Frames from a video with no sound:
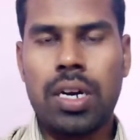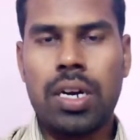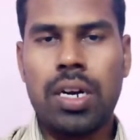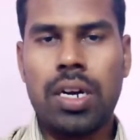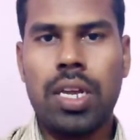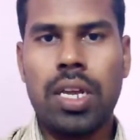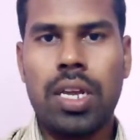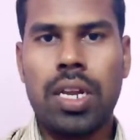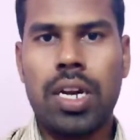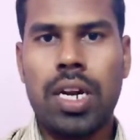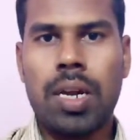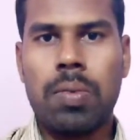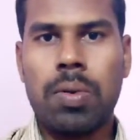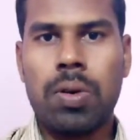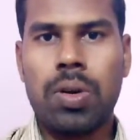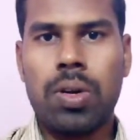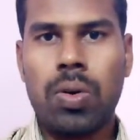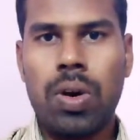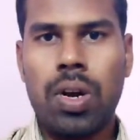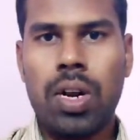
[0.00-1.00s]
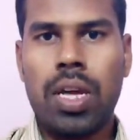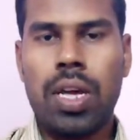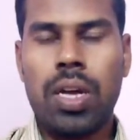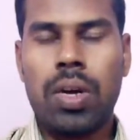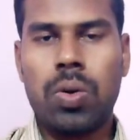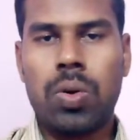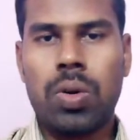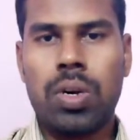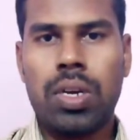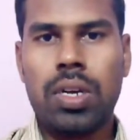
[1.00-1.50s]
தாண்டி நமக்குள்ள
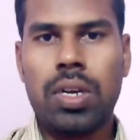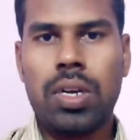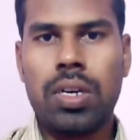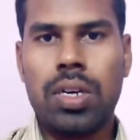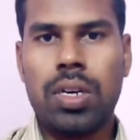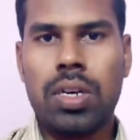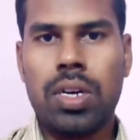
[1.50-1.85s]
ஒரு